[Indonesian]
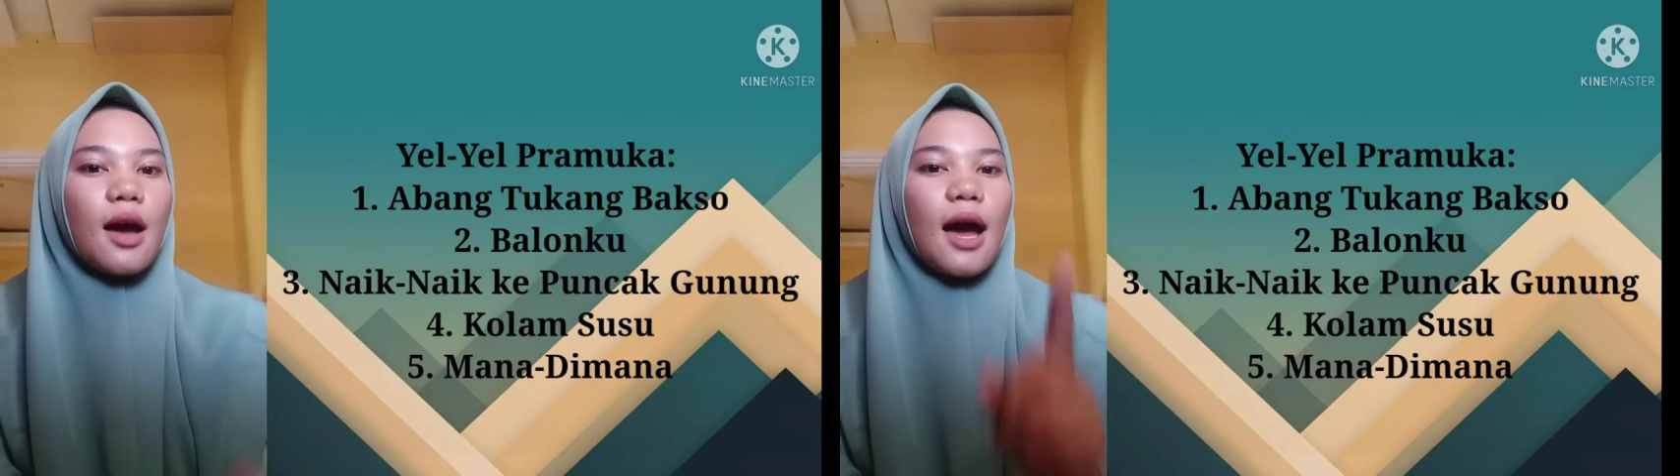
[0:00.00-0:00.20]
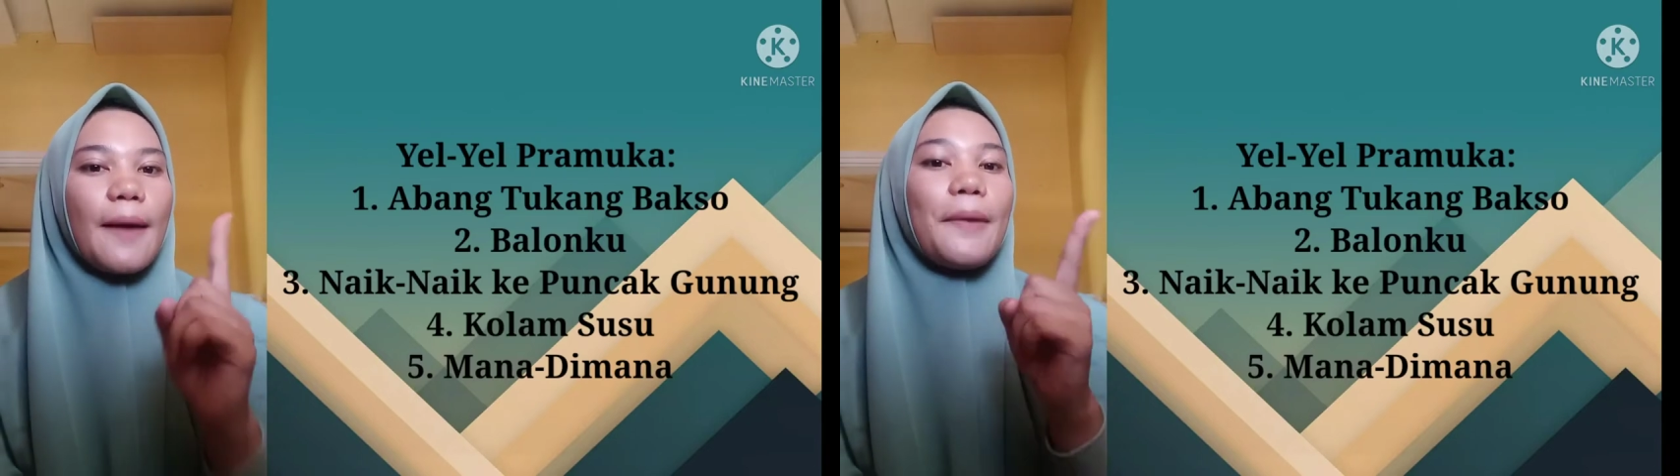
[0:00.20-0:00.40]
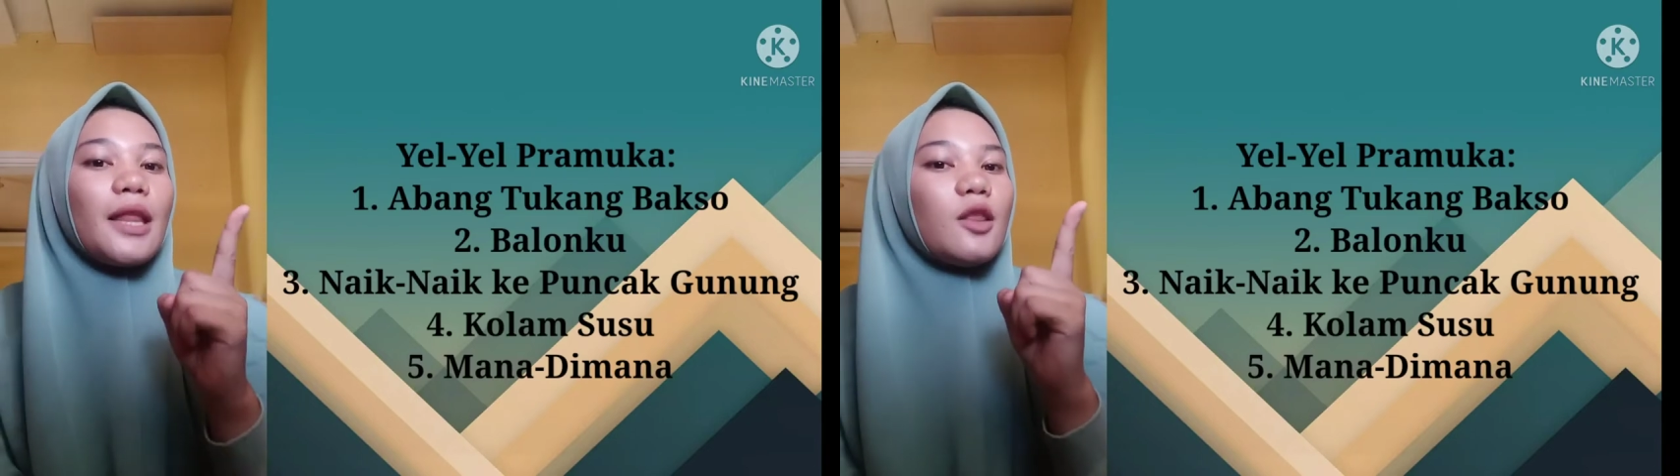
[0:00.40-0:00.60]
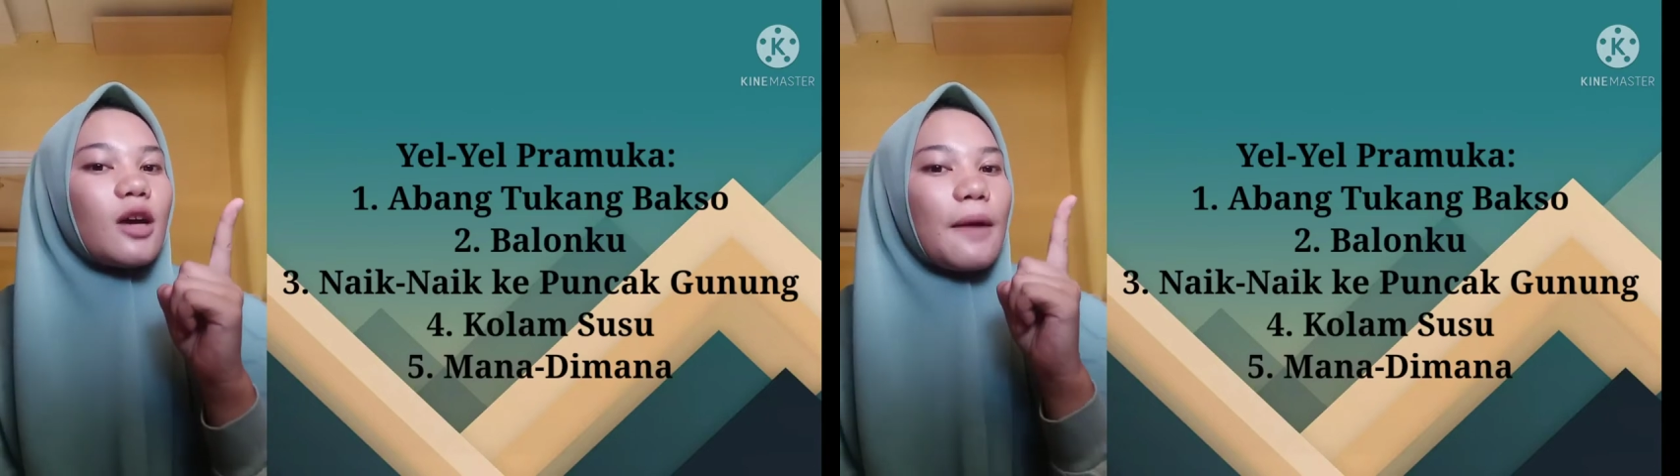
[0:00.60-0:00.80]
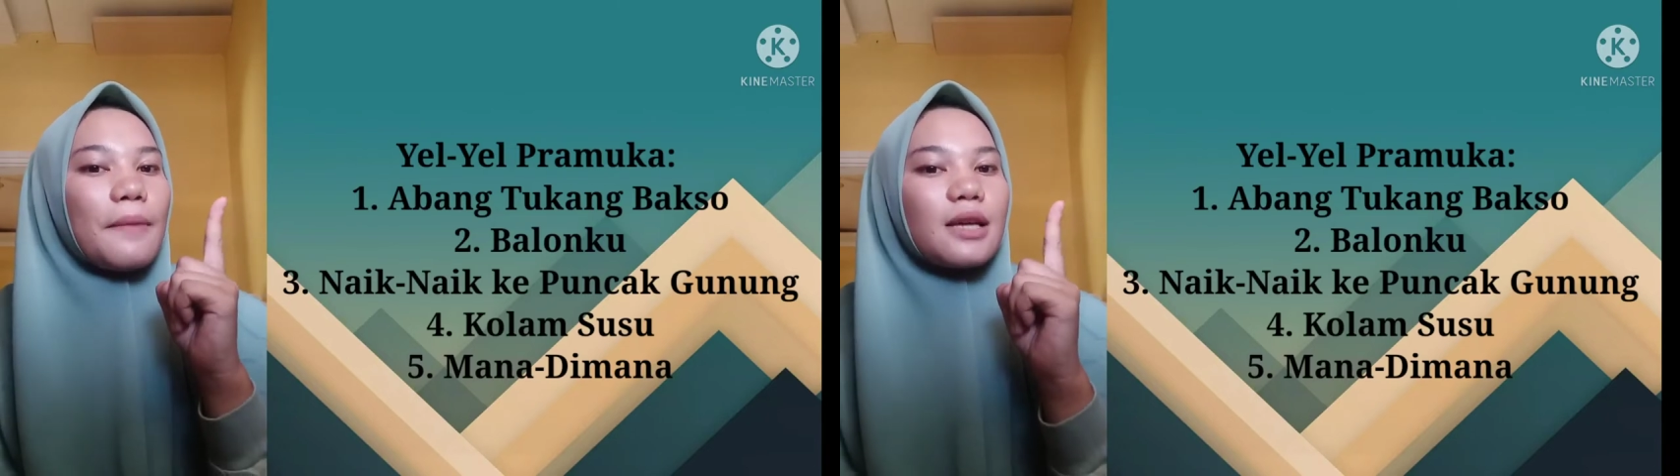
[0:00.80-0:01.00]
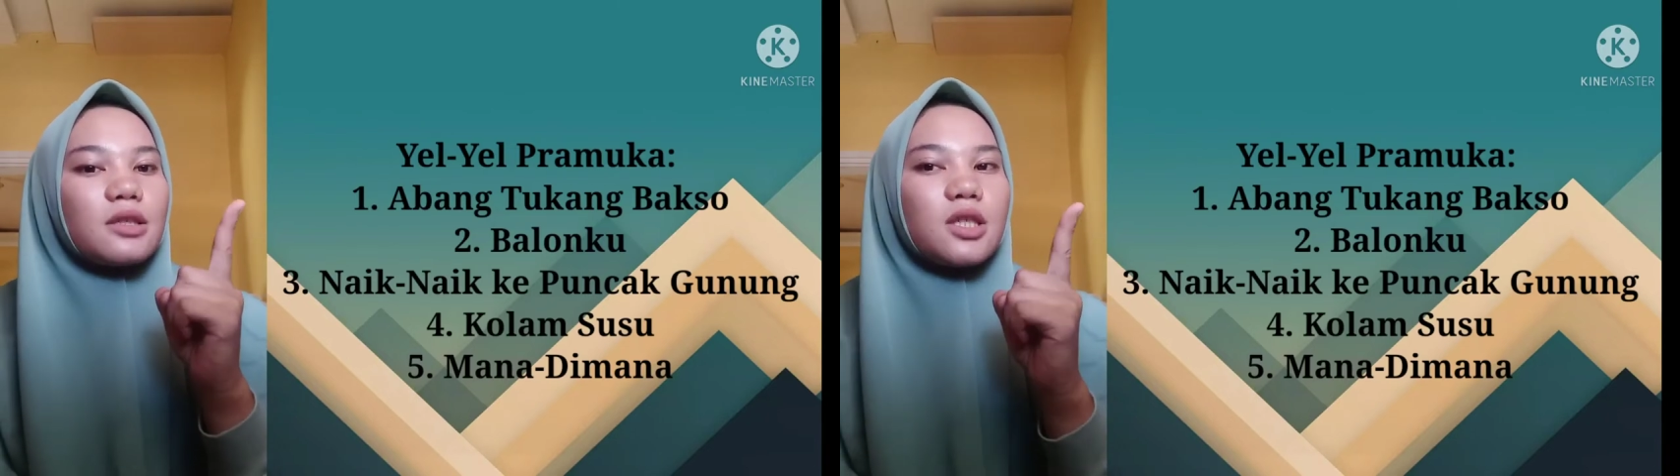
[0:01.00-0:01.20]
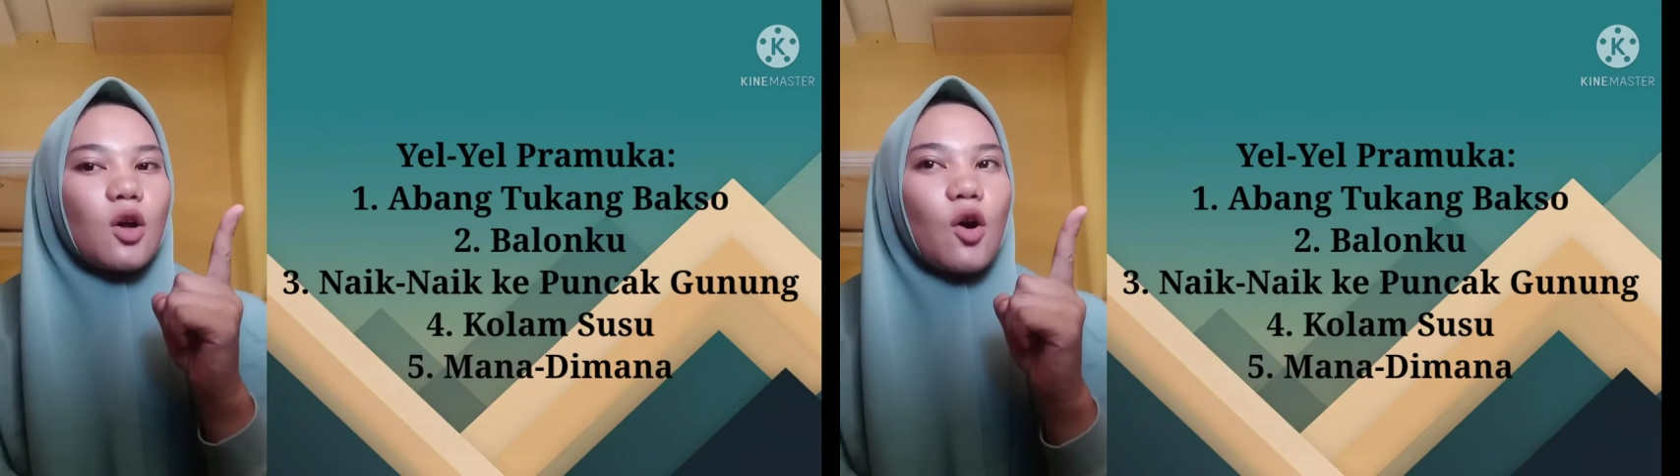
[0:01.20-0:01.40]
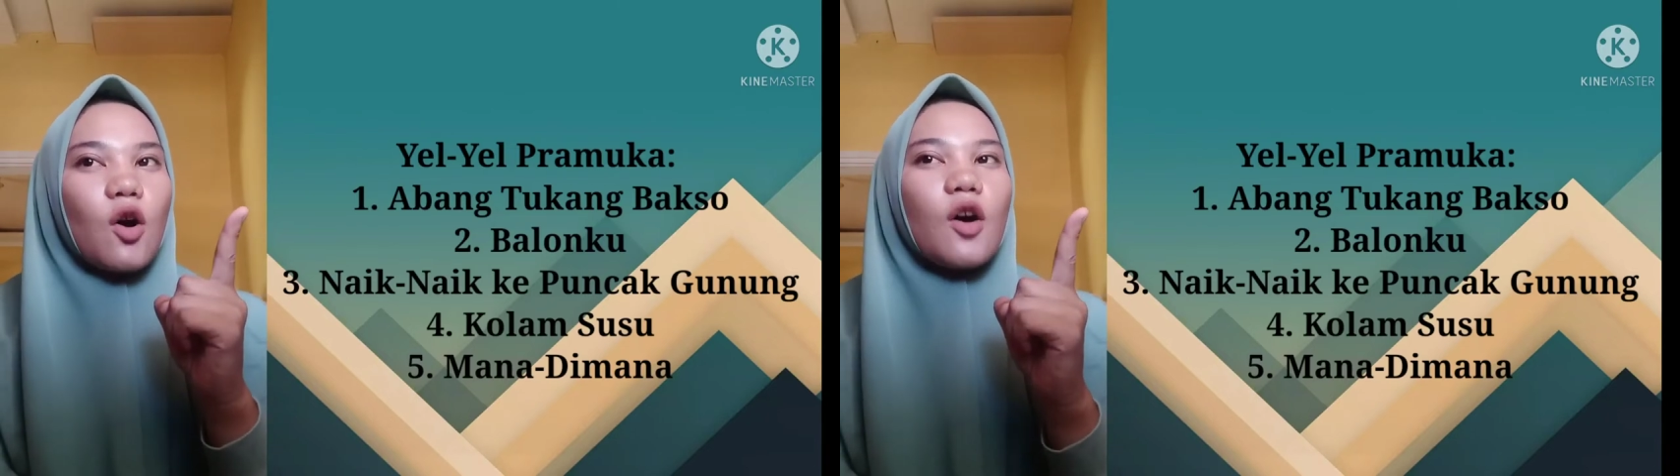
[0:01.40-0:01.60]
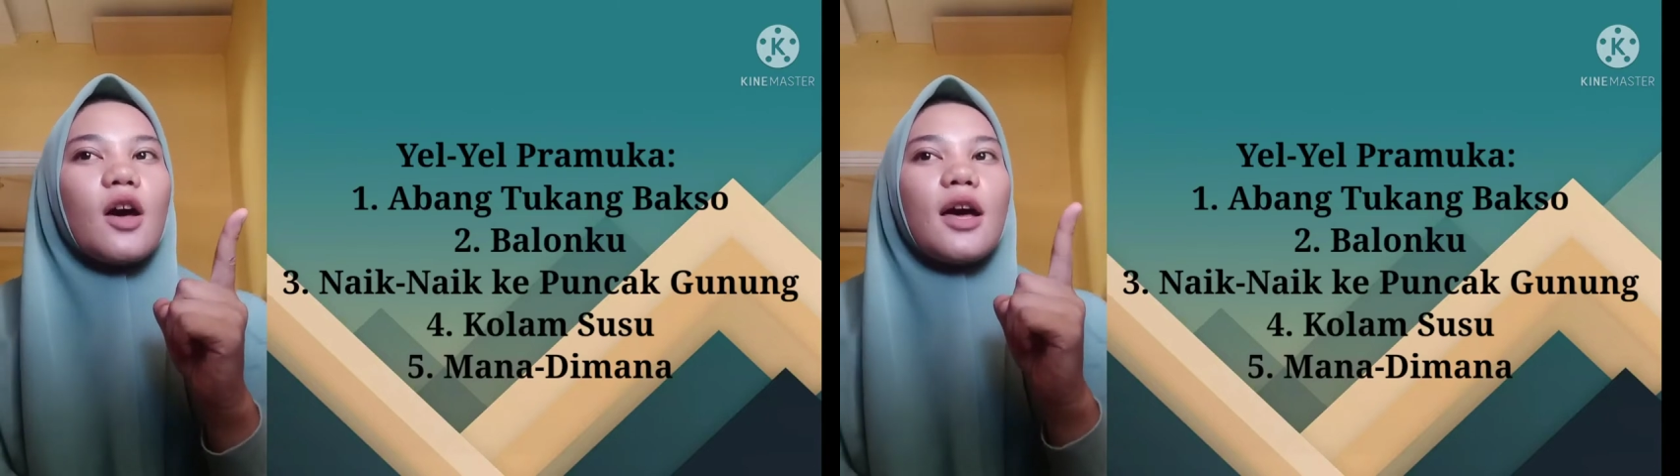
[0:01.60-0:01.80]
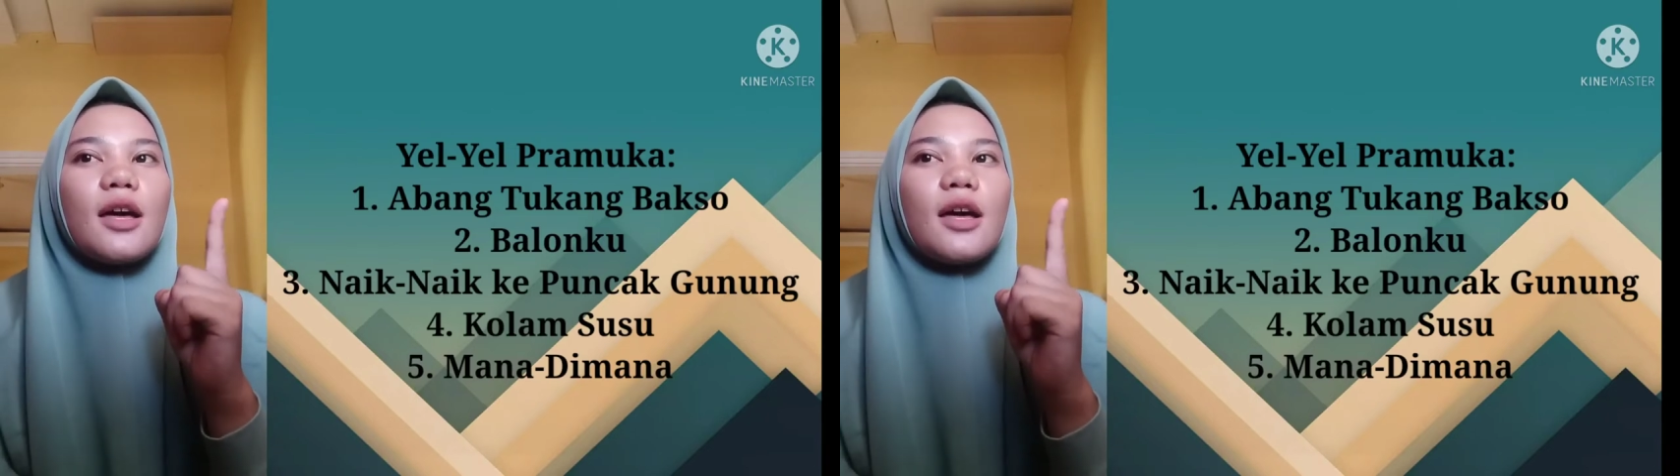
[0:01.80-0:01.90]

Abang Tukang Bakso,